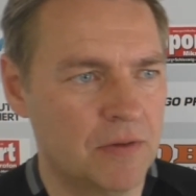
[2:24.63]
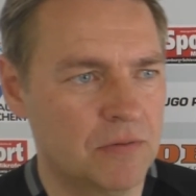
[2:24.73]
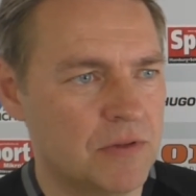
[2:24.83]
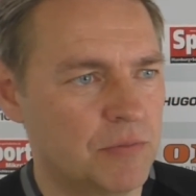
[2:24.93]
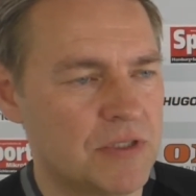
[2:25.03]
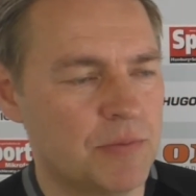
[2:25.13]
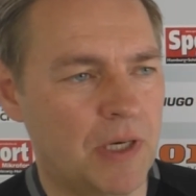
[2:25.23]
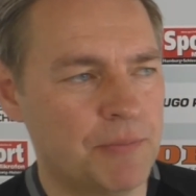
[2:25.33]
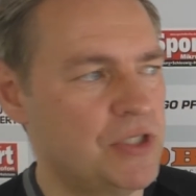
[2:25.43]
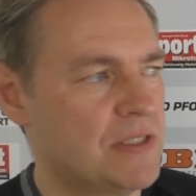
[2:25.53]
Das haben die sich mal
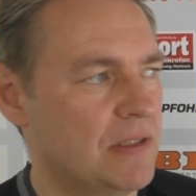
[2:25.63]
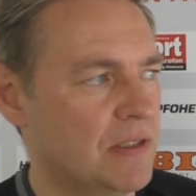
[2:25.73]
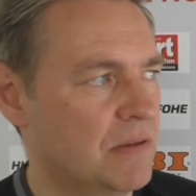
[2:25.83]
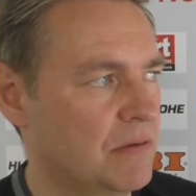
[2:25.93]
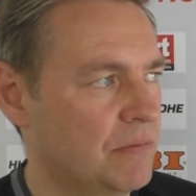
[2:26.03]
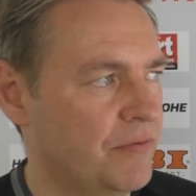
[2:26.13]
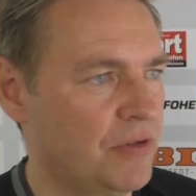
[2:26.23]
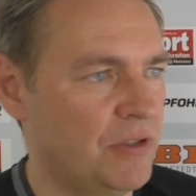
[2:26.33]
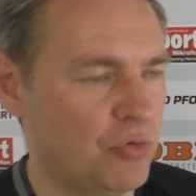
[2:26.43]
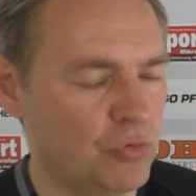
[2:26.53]
abschießen lassen, für
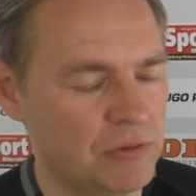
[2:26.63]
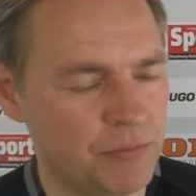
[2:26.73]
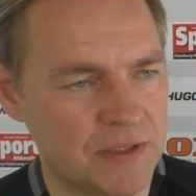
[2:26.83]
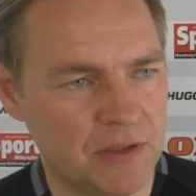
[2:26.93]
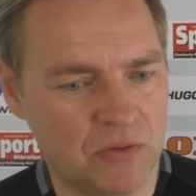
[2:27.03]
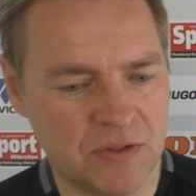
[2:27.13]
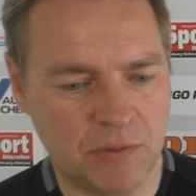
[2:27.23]
die trudeln ein bisschen aus,